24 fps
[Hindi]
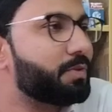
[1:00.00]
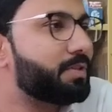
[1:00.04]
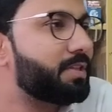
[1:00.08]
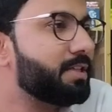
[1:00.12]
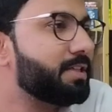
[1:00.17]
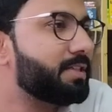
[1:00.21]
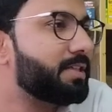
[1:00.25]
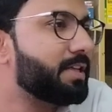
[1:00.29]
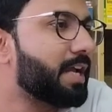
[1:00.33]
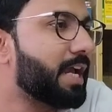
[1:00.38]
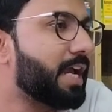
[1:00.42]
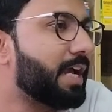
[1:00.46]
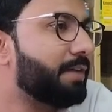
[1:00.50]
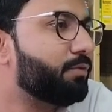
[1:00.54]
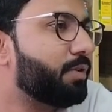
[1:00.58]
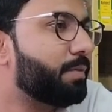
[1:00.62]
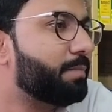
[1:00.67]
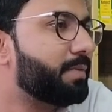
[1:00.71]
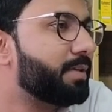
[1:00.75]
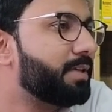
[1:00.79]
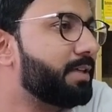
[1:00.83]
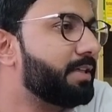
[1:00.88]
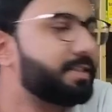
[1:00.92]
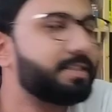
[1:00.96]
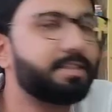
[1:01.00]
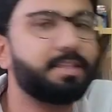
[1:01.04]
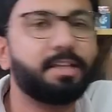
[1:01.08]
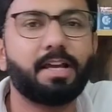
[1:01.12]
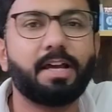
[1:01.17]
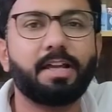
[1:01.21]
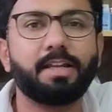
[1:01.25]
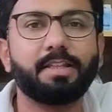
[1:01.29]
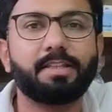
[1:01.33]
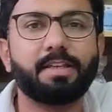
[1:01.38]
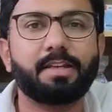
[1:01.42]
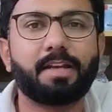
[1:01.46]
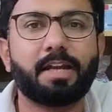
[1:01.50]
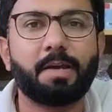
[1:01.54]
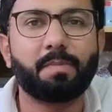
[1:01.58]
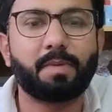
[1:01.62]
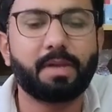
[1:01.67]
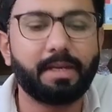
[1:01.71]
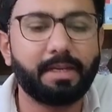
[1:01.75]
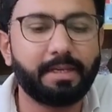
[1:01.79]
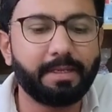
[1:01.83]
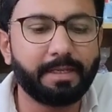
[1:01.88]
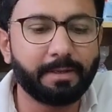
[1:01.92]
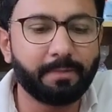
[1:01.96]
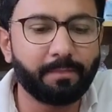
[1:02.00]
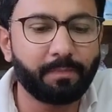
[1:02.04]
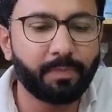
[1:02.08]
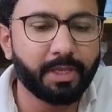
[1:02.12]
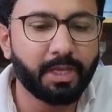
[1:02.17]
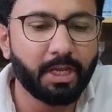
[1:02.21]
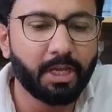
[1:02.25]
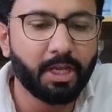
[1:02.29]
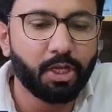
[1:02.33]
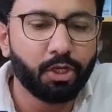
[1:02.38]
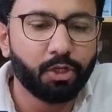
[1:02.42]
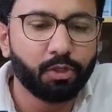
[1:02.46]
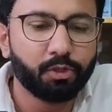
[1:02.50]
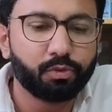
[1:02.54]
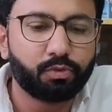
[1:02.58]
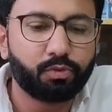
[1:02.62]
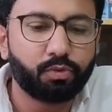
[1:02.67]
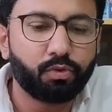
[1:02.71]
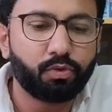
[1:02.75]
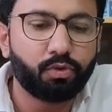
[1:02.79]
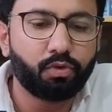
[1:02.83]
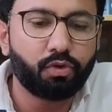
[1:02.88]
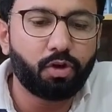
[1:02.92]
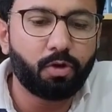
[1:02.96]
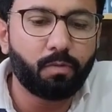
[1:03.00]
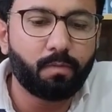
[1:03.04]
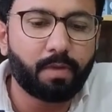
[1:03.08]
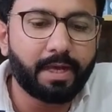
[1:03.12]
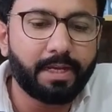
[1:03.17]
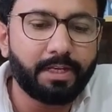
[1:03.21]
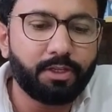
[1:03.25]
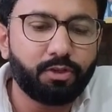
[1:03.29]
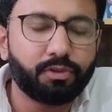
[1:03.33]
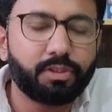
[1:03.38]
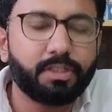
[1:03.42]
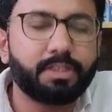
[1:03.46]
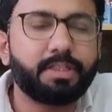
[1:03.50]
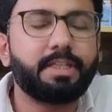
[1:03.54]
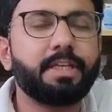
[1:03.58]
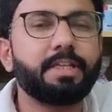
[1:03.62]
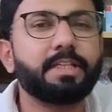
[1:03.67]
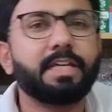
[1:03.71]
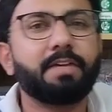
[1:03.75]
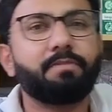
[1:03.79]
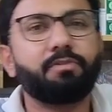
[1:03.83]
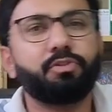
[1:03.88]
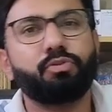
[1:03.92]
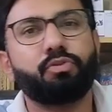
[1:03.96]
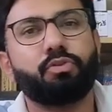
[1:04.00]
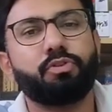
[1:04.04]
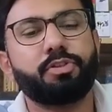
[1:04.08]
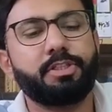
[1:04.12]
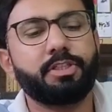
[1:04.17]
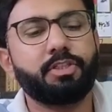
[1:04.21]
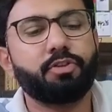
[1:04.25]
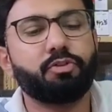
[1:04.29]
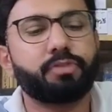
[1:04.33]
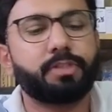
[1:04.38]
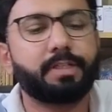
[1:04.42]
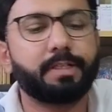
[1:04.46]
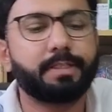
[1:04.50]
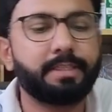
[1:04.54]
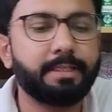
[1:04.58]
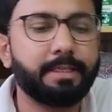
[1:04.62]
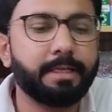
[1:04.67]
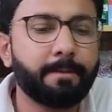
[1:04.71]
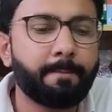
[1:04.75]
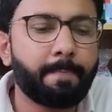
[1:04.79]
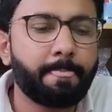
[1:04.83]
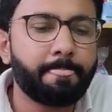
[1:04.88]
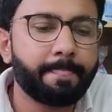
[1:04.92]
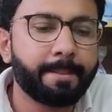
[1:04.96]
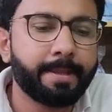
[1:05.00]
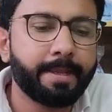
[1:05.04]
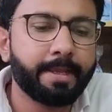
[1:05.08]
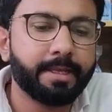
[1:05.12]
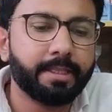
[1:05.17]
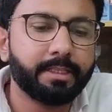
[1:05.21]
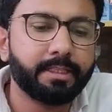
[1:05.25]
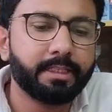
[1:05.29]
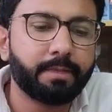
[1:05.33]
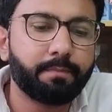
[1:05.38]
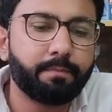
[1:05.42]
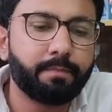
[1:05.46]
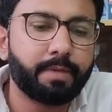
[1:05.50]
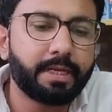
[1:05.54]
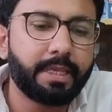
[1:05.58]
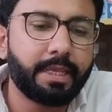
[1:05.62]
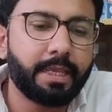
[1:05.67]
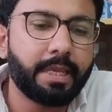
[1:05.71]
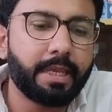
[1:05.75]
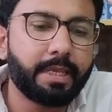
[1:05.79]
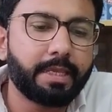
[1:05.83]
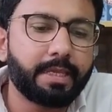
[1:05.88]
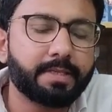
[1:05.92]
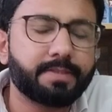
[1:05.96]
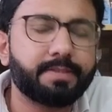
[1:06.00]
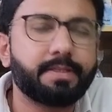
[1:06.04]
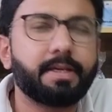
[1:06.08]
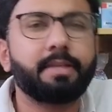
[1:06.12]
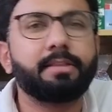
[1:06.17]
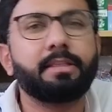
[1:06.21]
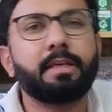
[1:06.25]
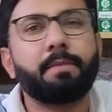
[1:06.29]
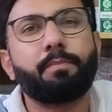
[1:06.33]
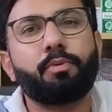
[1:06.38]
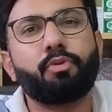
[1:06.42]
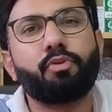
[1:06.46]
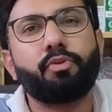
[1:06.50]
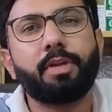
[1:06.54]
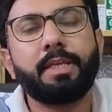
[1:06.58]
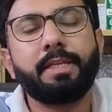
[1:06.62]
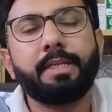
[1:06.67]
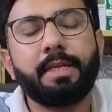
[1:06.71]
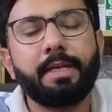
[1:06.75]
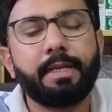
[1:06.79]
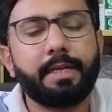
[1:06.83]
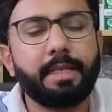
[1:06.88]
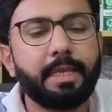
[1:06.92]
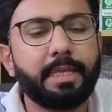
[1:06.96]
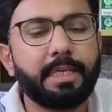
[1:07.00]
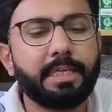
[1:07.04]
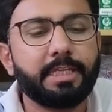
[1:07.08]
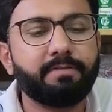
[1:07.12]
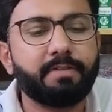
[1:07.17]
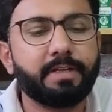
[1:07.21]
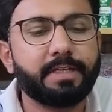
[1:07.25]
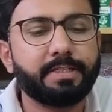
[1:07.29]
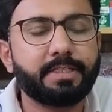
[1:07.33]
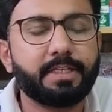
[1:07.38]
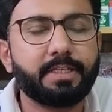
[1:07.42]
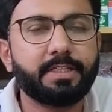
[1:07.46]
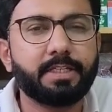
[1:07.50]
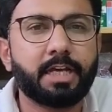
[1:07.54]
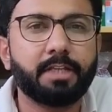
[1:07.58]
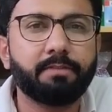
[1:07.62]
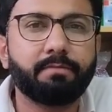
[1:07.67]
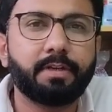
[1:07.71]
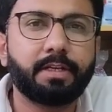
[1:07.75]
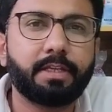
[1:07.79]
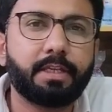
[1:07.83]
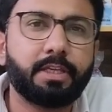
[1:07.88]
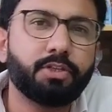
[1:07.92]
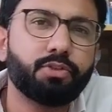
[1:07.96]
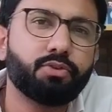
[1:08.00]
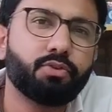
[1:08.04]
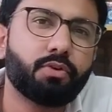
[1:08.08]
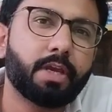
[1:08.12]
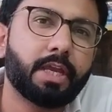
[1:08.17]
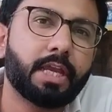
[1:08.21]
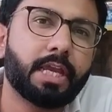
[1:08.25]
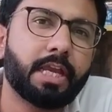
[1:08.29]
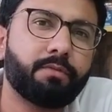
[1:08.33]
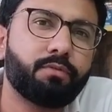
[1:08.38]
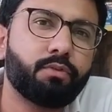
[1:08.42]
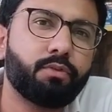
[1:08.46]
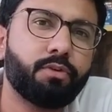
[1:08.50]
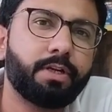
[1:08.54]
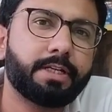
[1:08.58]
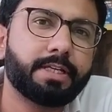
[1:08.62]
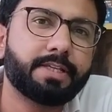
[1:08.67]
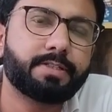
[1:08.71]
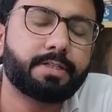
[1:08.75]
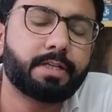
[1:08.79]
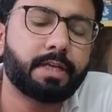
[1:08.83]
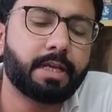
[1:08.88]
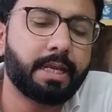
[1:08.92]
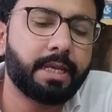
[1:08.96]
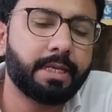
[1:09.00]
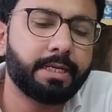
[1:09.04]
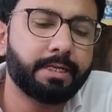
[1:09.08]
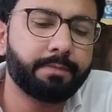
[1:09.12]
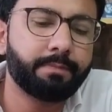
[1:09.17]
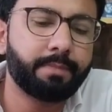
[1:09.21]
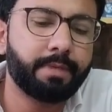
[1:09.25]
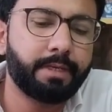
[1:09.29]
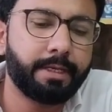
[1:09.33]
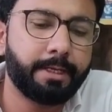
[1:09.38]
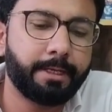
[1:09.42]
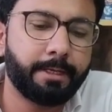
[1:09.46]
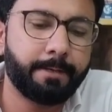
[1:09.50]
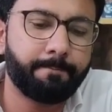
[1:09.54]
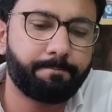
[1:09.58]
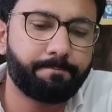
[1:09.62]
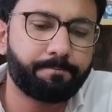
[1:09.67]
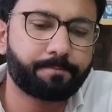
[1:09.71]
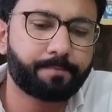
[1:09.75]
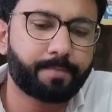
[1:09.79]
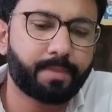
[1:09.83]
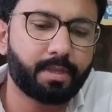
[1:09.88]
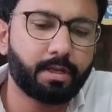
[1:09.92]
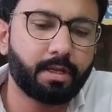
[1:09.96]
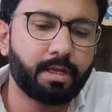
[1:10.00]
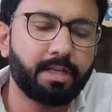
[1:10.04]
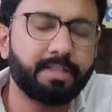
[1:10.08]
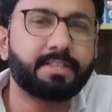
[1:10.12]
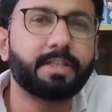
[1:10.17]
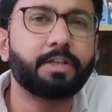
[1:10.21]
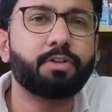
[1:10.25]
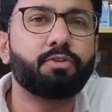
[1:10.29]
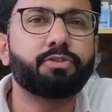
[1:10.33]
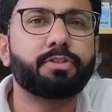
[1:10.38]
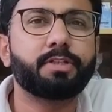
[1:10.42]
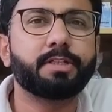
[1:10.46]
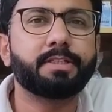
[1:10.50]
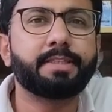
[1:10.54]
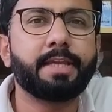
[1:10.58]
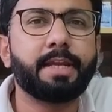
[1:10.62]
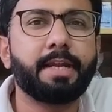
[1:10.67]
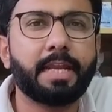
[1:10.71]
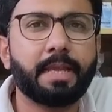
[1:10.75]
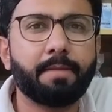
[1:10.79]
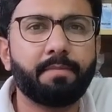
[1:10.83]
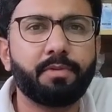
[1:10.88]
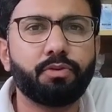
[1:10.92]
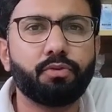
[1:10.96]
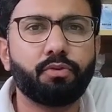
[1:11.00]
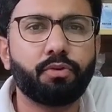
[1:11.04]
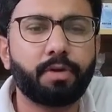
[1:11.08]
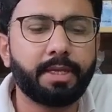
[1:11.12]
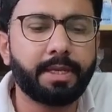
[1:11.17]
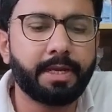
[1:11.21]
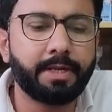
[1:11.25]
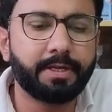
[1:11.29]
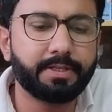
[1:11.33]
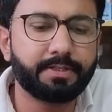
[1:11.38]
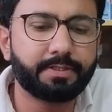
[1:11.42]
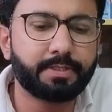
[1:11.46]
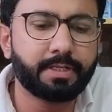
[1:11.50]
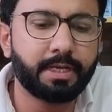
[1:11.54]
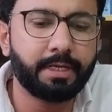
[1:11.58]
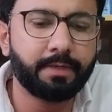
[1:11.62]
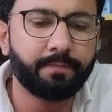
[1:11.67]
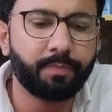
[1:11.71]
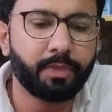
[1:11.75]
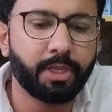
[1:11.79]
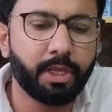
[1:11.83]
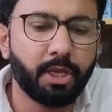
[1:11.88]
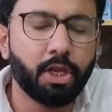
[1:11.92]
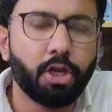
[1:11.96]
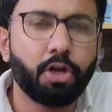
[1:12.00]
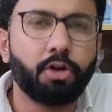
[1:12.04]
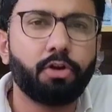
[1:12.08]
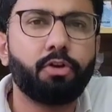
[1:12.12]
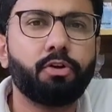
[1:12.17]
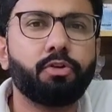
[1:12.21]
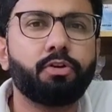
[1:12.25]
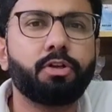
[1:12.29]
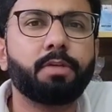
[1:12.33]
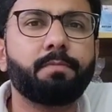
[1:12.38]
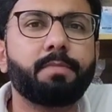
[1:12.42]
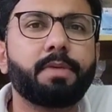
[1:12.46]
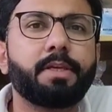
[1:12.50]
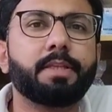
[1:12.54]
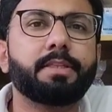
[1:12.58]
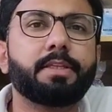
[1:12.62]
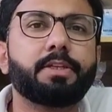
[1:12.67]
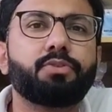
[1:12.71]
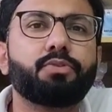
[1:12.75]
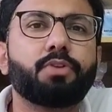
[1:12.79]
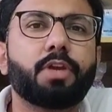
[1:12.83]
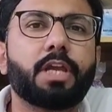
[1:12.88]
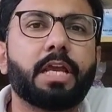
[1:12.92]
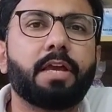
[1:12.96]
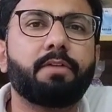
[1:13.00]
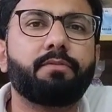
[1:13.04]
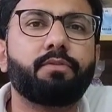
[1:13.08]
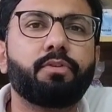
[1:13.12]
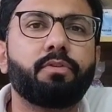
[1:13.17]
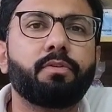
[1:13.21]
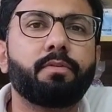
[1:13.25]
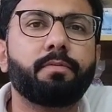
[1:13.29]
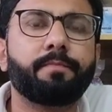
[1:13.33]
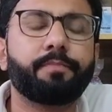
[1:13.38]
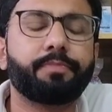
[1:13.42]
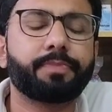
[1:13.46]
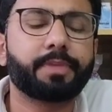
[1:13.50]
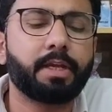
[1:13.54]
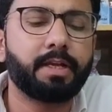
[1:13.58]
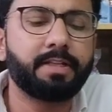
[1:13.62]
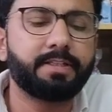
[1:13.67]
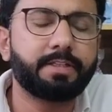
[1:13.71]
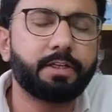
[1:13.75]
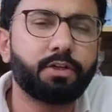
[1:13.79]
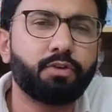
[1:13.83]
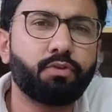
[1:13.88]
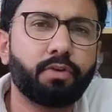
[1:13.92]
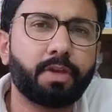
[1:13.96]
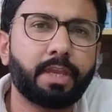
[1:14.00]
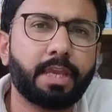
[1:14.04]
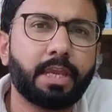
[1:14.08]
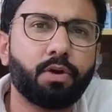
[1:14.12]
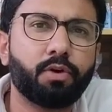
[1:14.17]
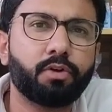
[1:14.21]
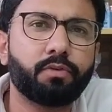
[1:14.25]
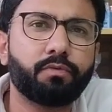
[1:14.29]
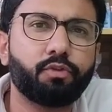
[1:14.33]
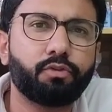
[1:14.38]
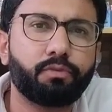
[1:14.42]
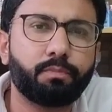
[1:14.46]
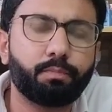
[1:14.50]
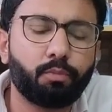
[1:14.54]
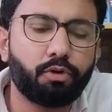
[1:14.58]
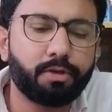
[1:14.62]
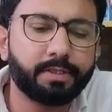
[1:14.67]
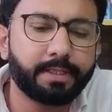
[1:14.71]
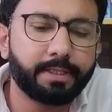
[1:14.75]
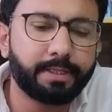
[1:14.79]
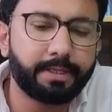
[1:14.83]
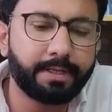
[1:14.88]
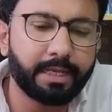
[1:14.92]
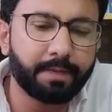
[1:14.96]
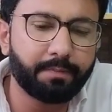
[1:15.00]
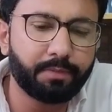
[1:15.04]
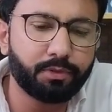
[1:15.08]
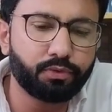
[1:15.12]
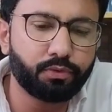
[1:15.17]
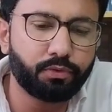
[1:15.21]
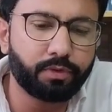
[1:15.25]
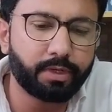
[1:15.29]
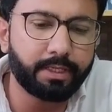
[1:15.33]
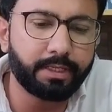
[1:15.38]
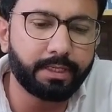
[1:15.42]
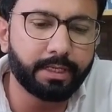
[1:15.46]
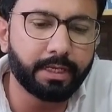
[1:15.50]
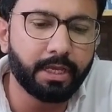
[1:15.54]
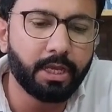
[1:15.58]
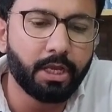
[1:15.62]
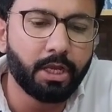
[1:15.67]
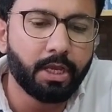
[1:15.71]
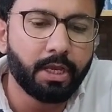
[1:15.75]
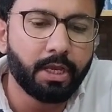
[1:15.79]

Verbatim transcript: उस दिन से है वो अपनी इसने हालत ख़राब कर ली है तो हमारी जो तशखीस है वो दो चीज़ें हो सकती हैं नंबर एक ज़्यादा प्रोटीन इंटेक की वजह से जानवर की जो है वो इंटेस्टाइन में अल्सर हो सकते हैं डैमेज हो गई इंटेस्टाइन ड्यूडम के अंदर जो है वो अल्सर हो गए हैं और वो बहुत ज़्यादा डैमेज हो गई है